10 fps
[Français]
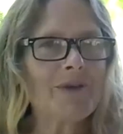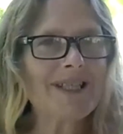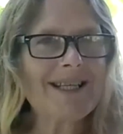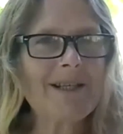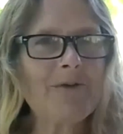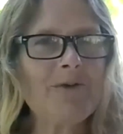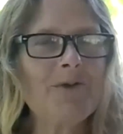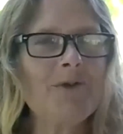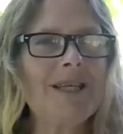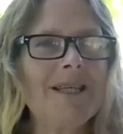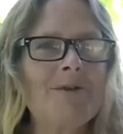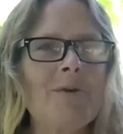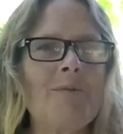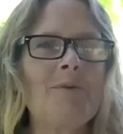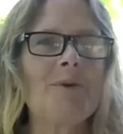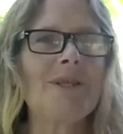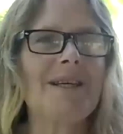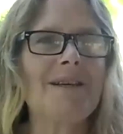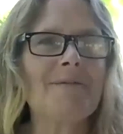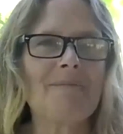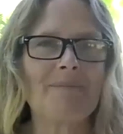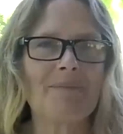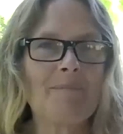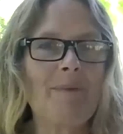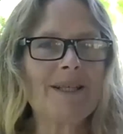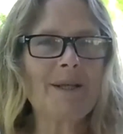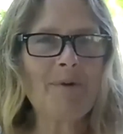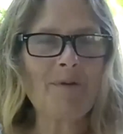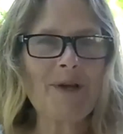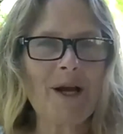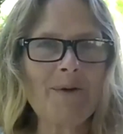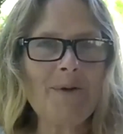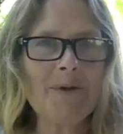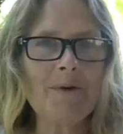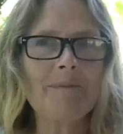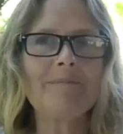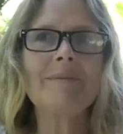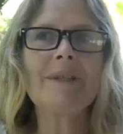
Donc ça, c'est une autre question posée par cette première lune.